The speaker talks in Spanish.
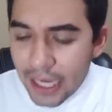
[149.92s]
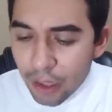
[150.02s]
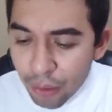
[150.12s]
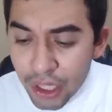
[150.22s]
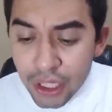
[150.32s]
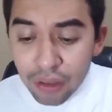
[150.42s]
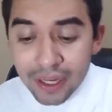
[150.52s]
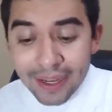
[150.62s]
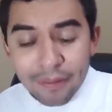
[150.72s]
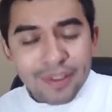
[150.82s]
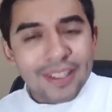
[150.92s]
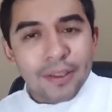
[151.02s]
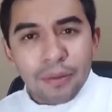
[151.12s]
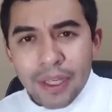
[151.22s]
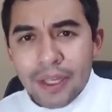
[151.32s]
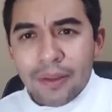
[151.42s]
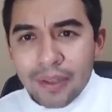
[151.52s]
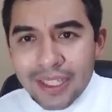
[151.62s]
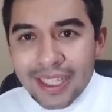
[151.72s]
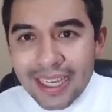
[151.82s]
Y lo único que hemos
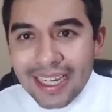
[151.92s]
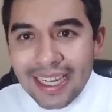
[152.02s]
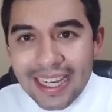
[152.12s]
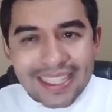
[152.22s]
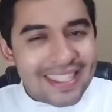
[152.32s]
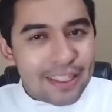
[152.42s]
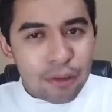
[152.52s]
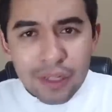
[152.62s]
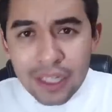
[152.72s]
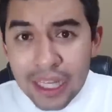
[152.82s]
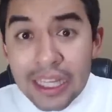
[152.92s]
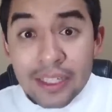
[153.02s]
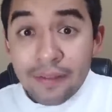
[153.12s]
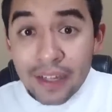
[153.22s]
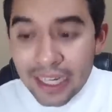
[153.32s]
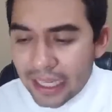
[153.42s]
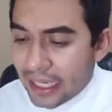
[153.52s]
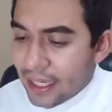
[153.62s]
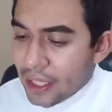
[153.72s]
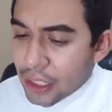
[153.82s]
descubierto es que la sexualidad
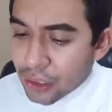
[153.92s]
desenfrenada